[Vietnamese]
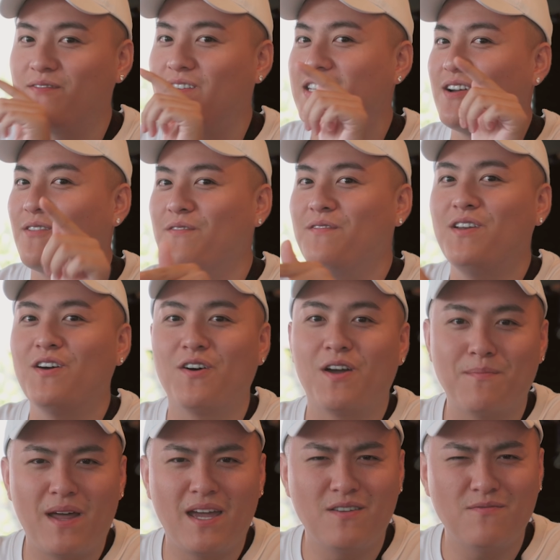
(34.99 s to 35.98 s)
Tại vì trong cái video
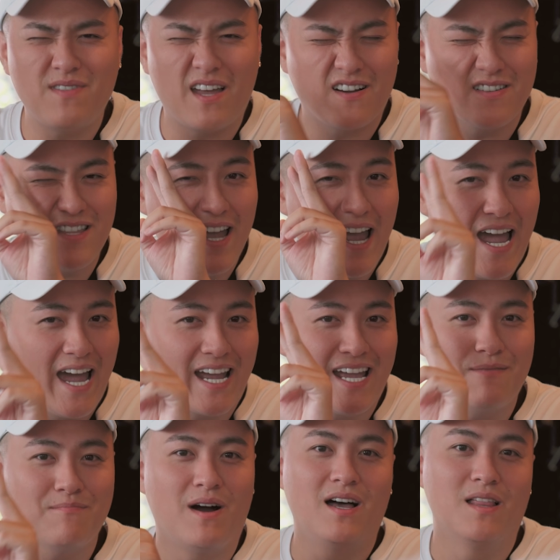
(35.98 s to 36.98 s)
ngày hôm nay chúng ta có tới hai
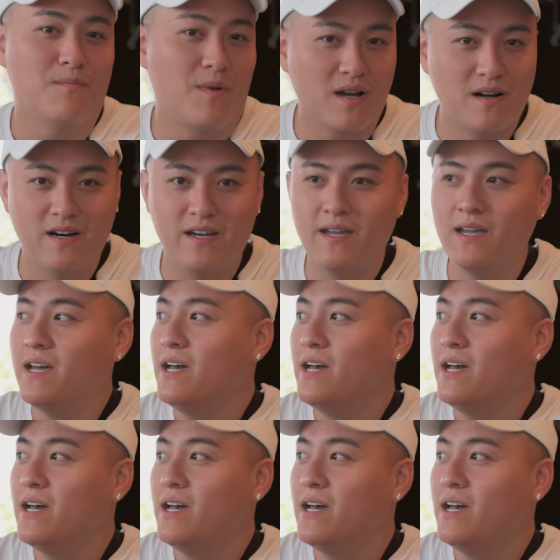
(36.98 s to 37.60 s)
khách mời rồi mọi người.